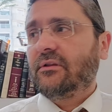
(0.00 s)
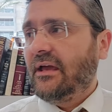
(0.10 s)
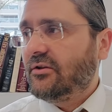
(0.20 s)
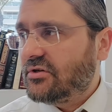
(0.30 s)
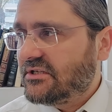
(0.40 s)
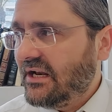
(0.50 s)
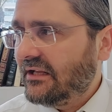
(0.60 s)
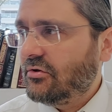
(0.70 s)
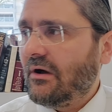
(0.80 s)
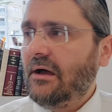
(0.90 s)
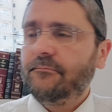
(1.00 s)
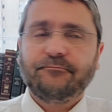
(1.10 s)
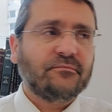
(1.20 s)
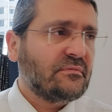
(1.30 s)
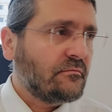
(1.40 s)
a étudié la
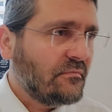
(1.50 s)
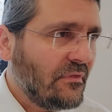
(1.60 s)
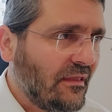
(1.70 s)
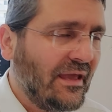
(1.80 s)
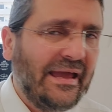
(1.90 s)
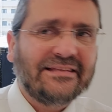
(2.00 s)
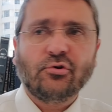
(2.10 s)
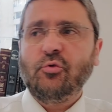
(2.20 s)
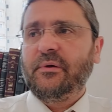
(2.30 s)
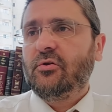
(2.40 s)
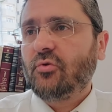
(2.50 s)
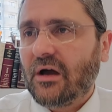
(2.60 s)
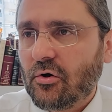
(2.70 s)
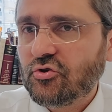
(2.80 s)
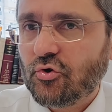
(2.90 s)
Torah et s'occuper de
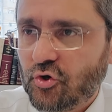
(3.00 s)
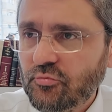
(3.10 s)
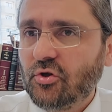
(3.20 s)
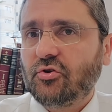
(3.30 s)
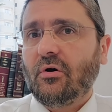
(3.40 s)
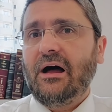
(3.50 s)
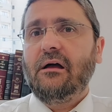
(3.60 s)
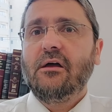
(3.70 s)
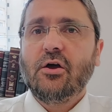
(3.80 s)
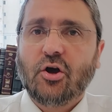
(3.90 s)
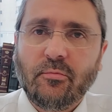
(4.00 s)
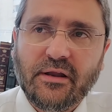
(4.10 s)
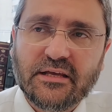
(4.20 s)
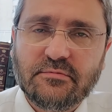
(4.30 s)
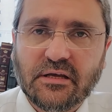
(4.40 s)
Torah. Quand on s'occupe de Torah, comme
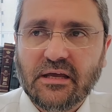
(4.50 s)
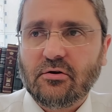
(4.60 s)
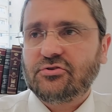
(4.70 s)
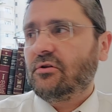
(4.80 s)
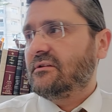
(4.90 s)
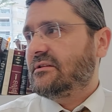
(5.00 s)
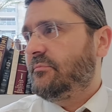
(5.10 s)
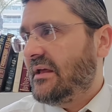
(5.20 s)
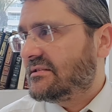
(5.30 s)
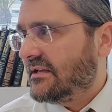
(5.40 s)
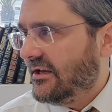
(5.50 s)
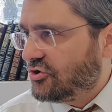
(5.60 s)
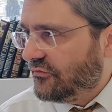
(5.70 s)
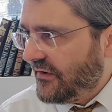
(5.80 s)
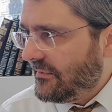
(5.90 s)
on a expliqué, quand tu rentres dans une pièce et
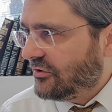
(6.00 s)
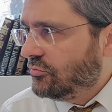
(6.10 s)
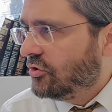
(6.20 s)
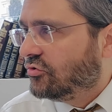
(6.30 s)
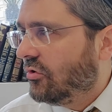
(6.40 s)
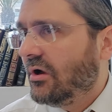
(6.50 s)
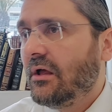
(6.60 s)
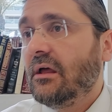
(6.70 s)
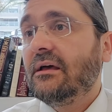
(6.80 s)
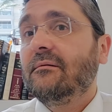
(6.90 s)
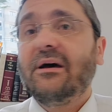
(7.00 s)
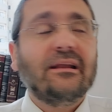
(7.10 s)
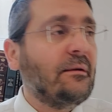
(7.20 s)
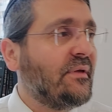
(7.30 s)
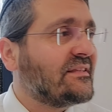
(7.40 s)
tu fermes à double tour,
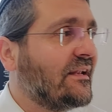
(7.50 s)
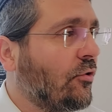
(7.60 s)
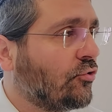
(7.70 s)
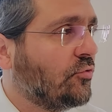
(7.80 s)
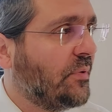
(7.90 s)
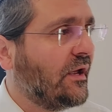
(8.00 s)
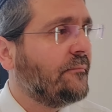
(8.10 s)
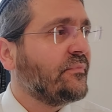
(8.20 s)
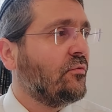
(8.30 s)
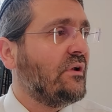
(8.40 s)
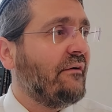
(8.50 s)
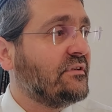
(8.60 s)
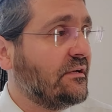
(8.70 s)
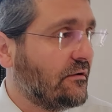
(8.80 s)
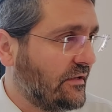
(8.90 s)
ben, la pièce elle est occupée, ou
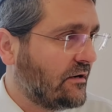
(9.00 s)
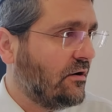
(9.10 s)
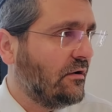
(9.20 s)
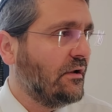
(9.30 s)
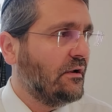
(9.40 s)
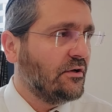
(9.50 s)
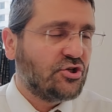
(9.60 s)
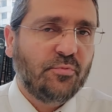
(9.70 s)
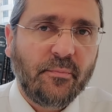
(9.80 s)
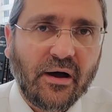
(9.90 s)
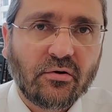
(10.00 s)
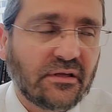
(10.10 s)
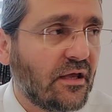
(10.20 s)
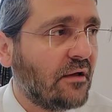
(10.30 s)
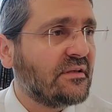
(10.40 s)
dit, euh, d'accord Tu peux pas
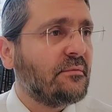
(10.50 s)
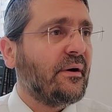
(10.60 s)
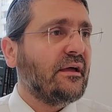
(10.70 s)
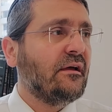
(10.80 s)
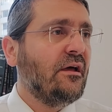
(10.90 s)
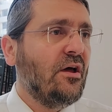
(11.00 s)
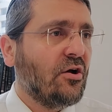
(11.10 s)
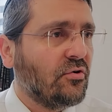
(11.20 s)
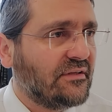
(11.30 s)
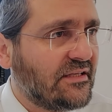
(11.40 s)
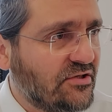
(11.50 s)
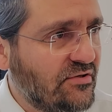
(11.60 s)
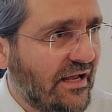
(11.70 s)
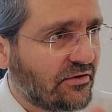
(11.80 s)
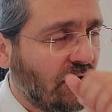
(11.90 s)
rentrer. Eh ben, c'est pareil. Quand tu
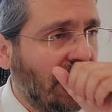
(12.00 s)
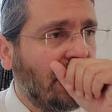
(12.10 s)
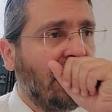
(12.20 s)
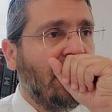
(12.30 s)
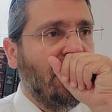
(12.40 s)
étudies la Torah,